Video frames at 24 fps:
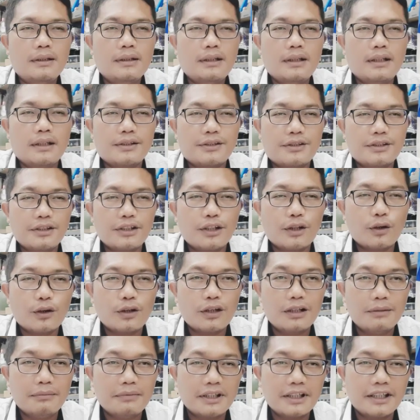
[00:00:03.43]
Asini
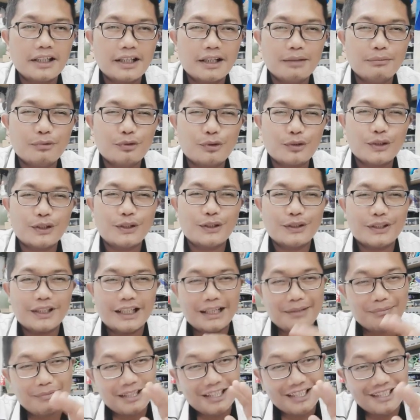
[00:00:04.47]
rohama dihamudo doh
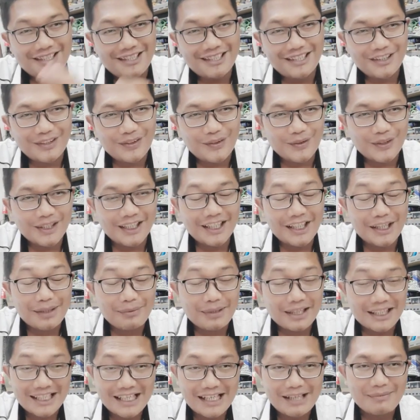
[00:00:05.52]
dami sian Tuhan de
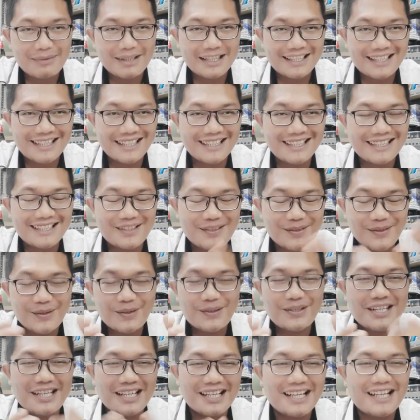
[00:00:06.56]
amata do
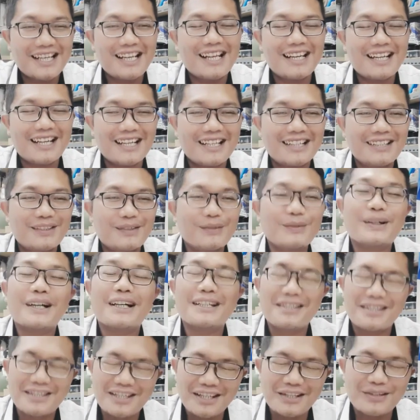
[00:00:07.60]
sian anak na
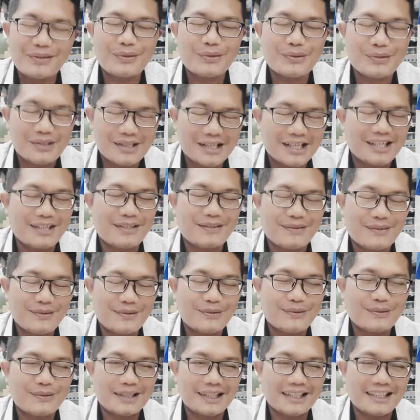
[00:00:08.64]
Tuhan Yesus Kristus
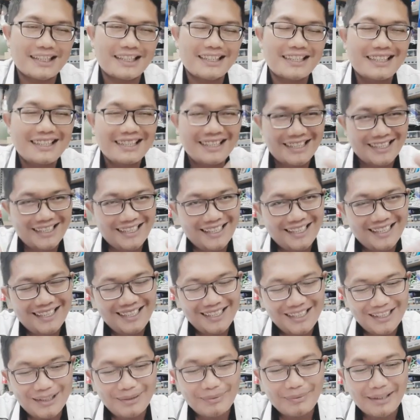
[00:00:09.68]
Tuhan.
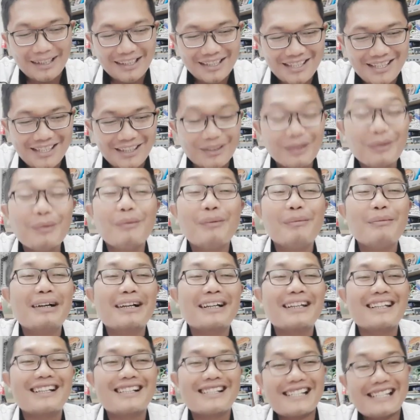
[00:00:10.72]
Amin. Shalom
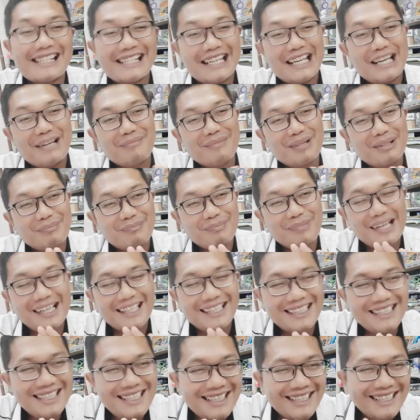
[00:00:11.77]
manginang selamat
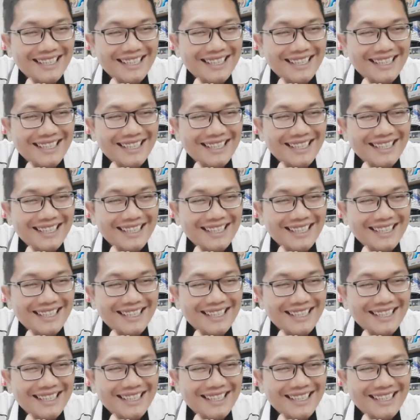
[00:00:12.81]
pagi.